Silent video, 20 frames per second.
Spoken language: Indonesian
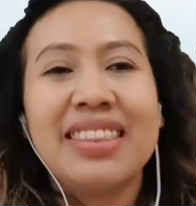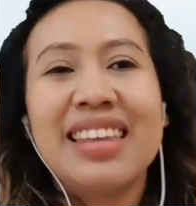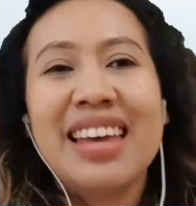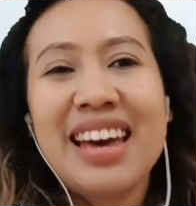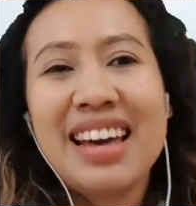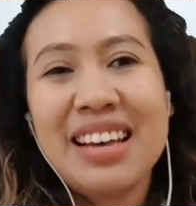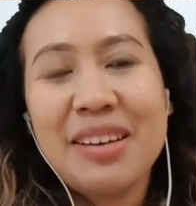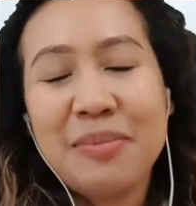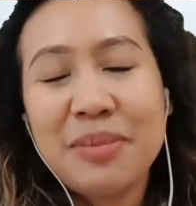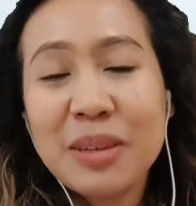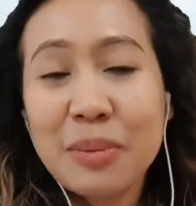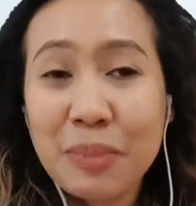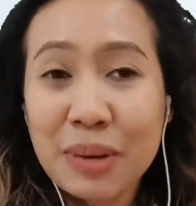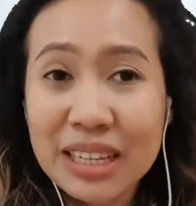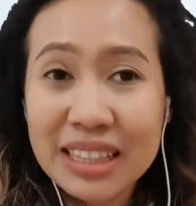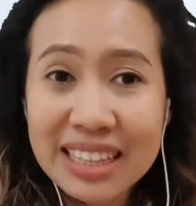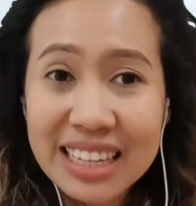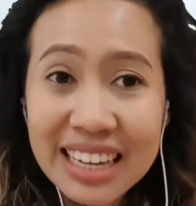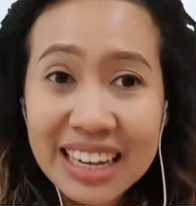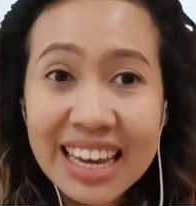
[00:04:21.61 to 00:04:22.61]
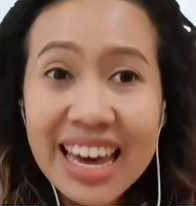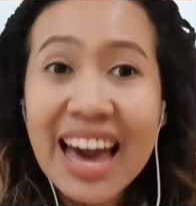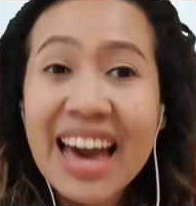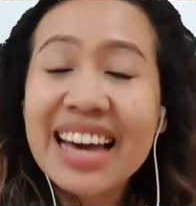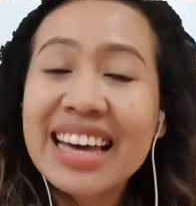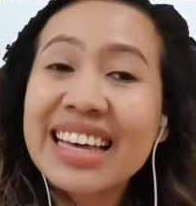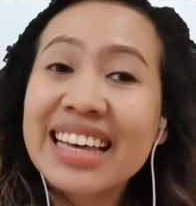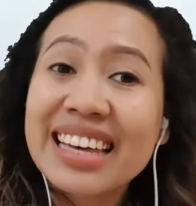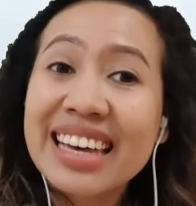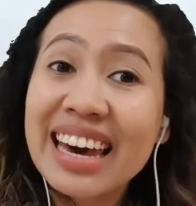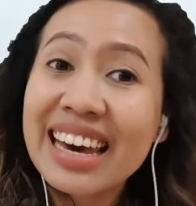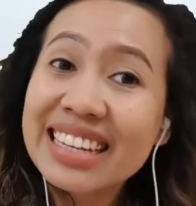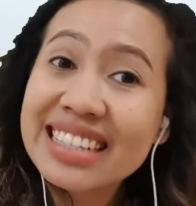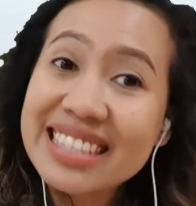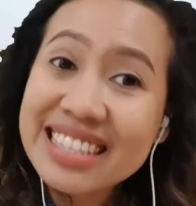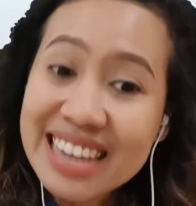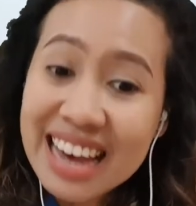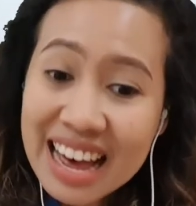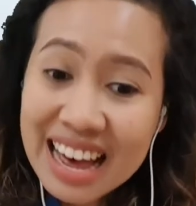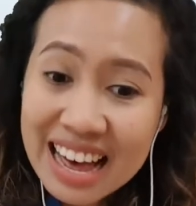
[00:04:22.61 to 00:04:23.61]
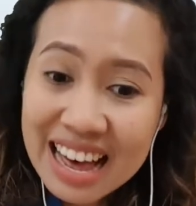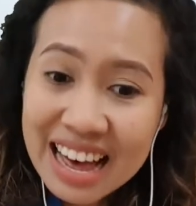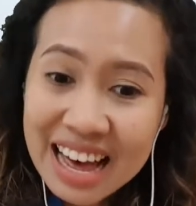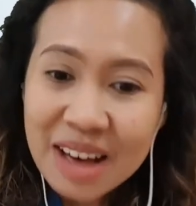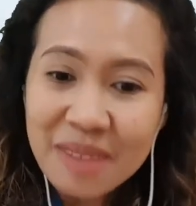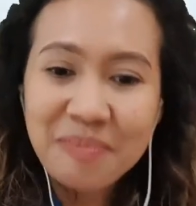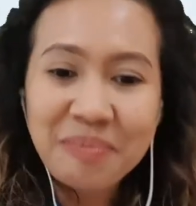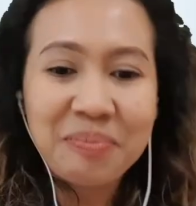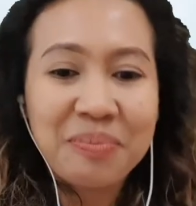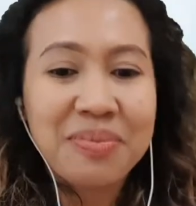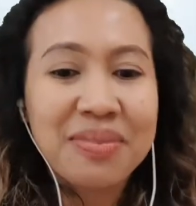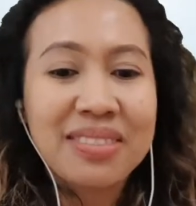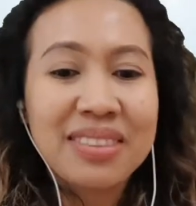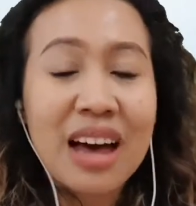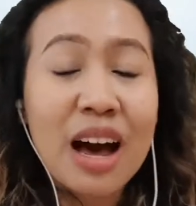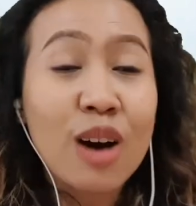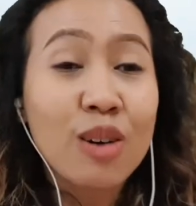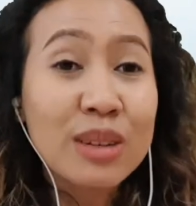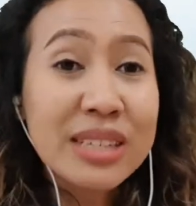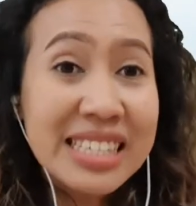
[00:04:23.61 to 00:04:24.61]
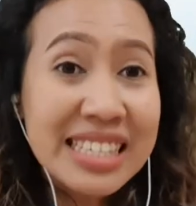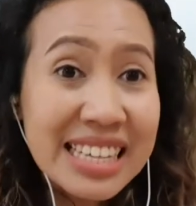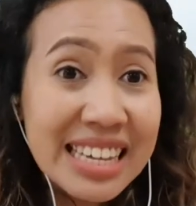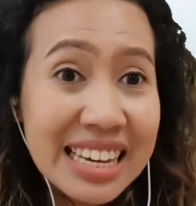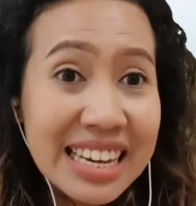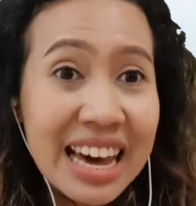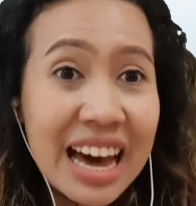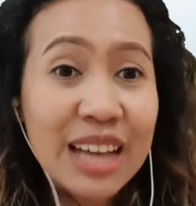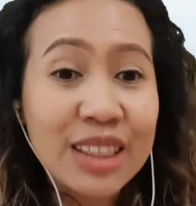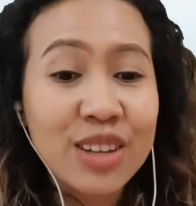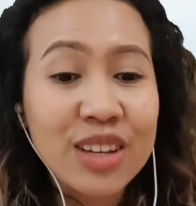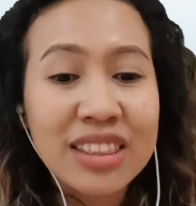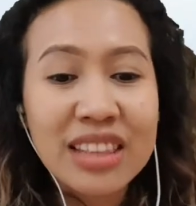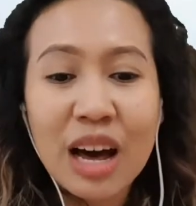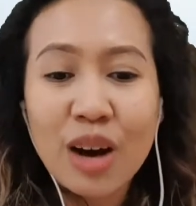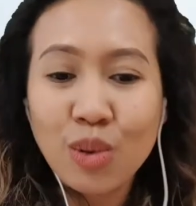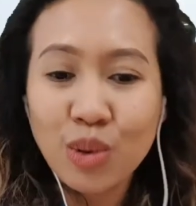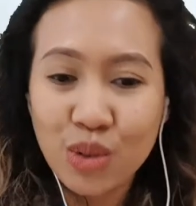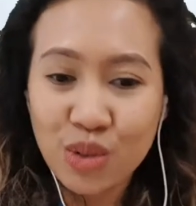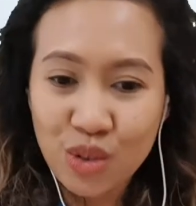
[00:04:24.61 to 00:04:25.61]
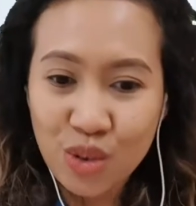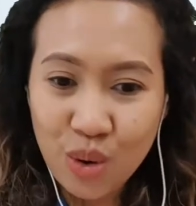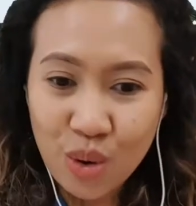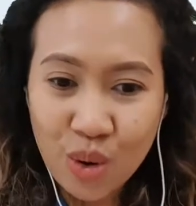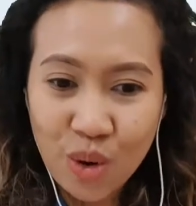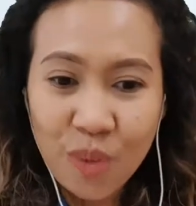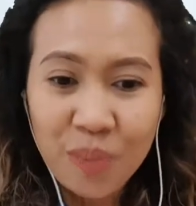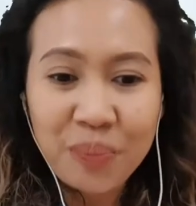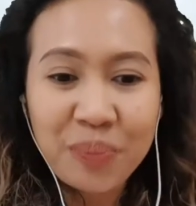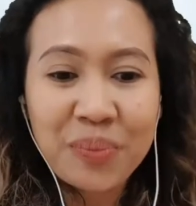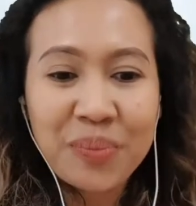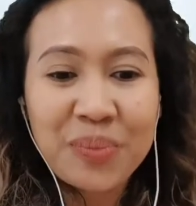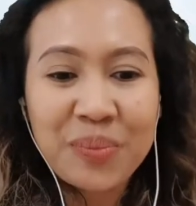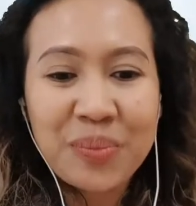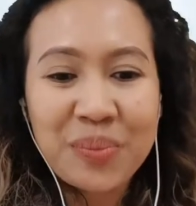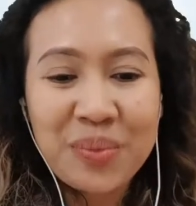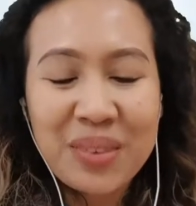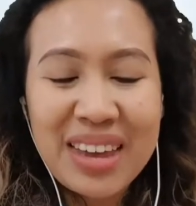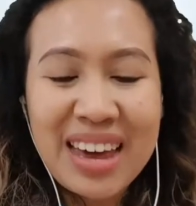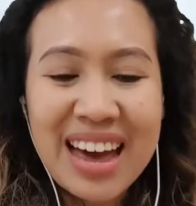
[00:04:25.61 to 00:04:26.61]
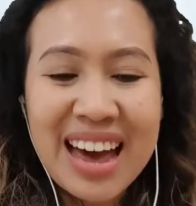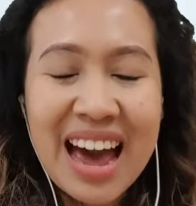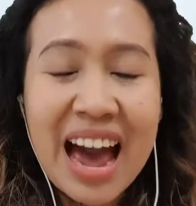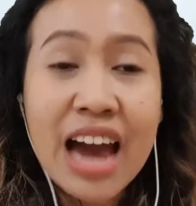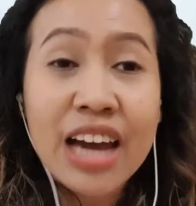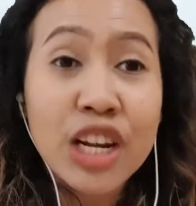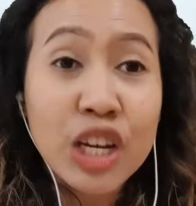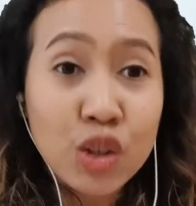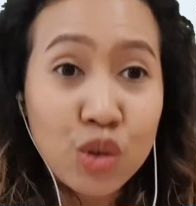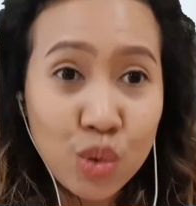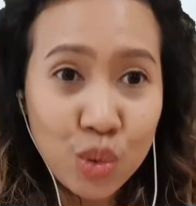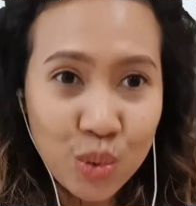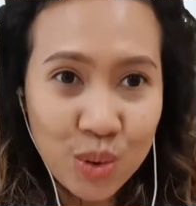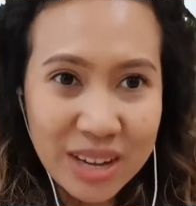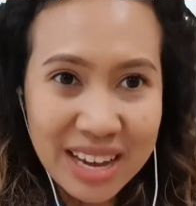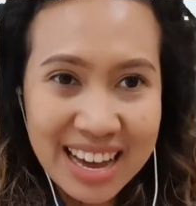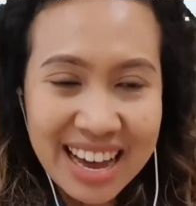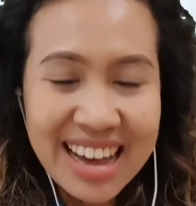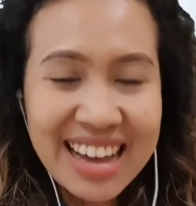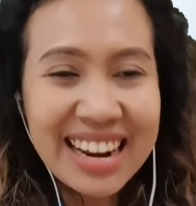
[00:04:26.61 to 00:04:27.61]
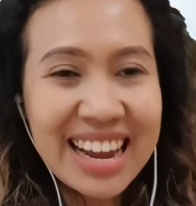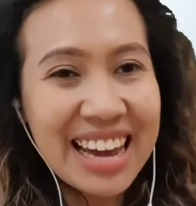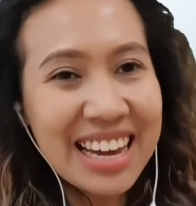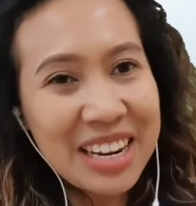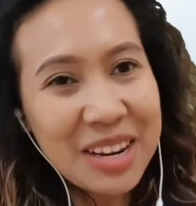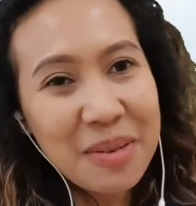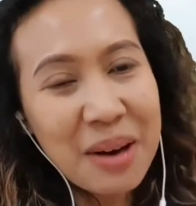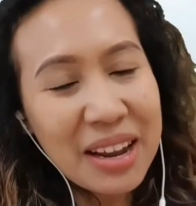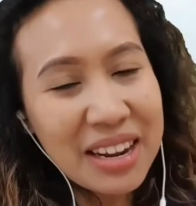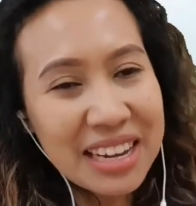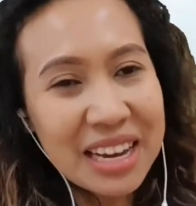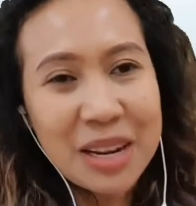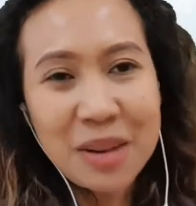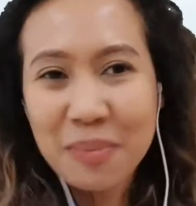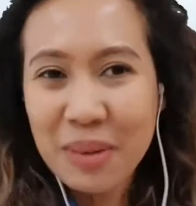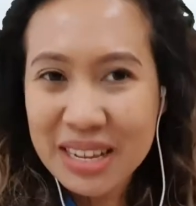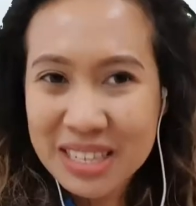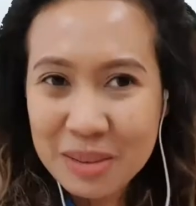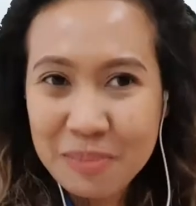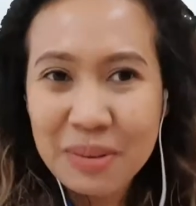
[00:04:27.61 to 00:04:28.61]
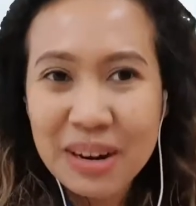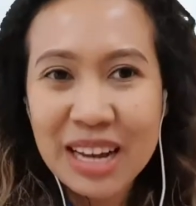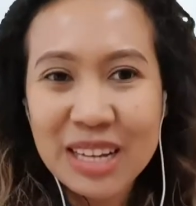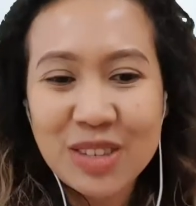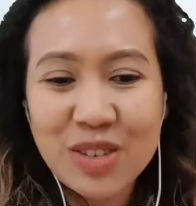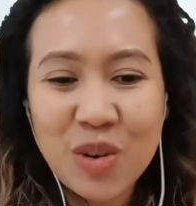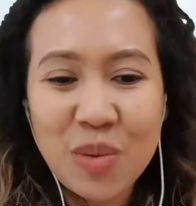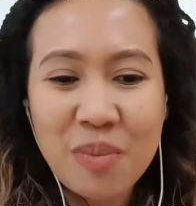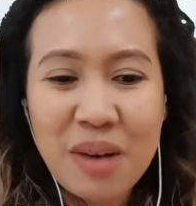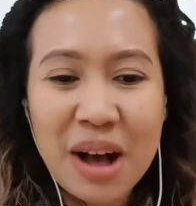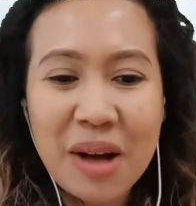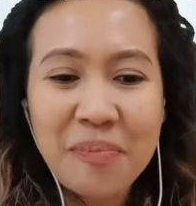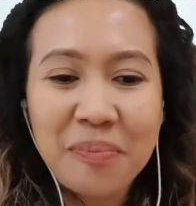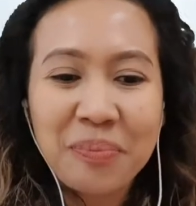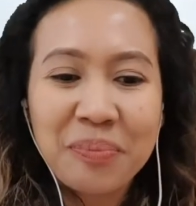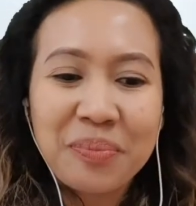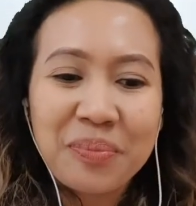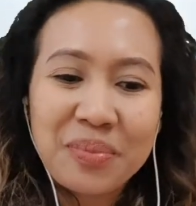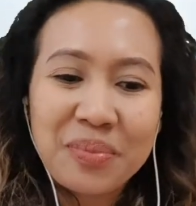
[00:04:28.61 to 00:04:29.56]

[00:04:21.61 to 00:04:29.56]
Ya, seperti kecap, tausi atau tauco. Ya, ada juga. Nah, ini adik-adik pasti pernah coba.